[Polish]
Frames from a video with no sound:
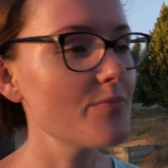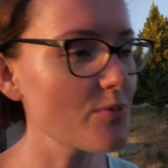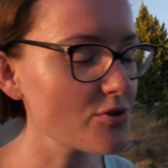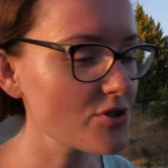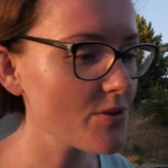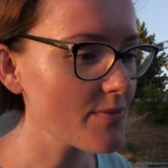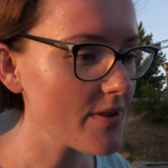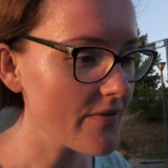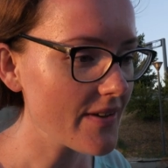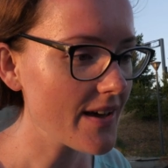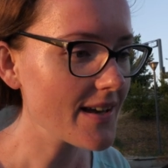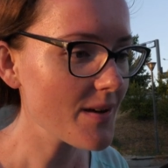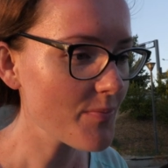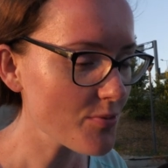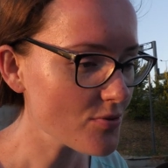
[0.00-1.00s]
Potrzebna
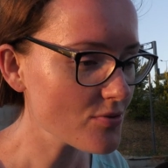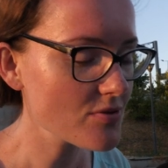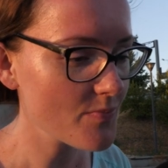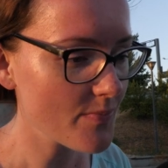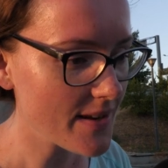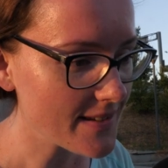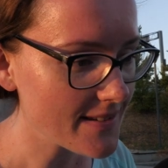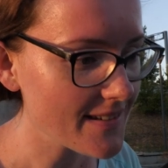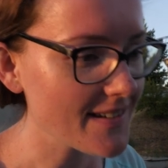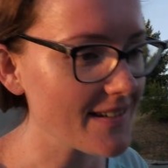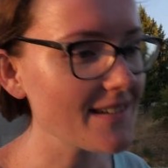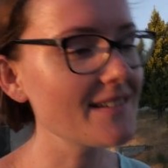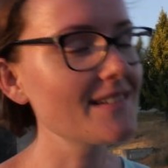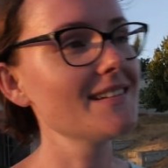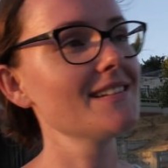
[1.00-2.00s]
wiara plus
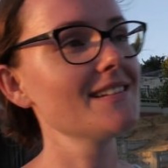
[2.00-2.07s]
praktyka.